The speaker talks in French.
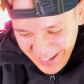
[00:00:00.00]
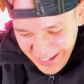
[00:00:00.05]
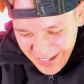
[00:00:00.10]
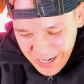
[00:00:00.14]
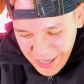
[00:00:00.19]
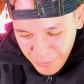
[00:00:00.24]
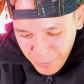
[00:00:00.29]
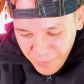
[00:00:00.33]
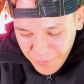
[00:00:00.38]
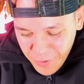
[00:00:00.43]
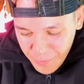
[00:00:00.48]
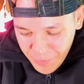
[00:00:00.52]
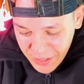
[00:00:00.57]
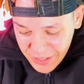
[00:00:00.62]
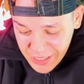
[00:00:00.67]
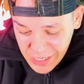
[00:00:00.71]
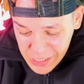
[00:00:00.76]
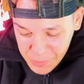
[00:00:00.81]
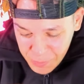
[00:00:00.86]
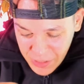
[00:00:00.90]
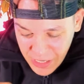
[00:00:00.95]
Et comme on fait pas de
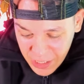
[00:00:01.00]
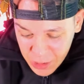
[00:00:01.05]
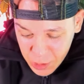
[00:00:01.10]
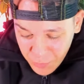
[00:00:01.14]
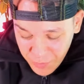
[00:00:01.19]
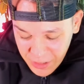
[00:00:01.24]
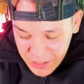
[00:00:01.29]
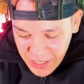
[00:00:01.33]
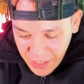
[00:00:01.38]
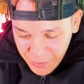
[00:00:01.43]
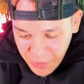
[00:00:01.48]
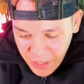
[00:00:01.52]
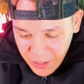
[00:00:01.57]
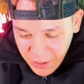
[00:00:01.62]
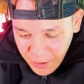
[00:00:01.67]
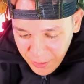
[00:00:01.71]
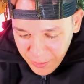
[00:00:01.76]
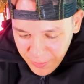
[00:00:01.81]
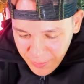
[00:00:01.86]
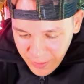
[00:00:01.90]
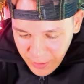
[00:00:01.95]
gaspillage, on va gamelle. Hein.
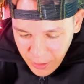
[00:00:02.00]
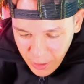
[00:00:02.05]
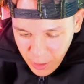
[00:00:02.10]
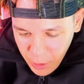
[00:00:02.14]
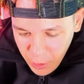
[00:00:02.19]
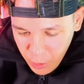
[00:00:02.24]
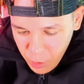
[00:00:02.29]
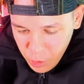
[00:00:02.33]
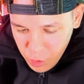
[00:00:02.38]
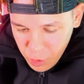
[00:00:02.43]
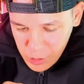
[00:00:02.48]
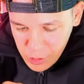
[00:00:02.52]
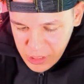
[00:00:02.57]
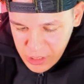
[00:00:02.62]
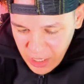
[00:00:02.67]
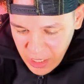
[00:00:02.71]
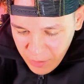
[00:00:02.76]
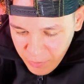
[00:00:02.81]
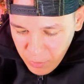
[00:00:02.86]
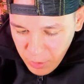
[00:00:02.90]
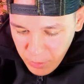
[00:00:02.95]
Le
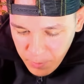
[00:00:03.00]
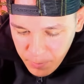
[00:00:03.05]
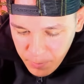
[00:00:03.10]
deuxième.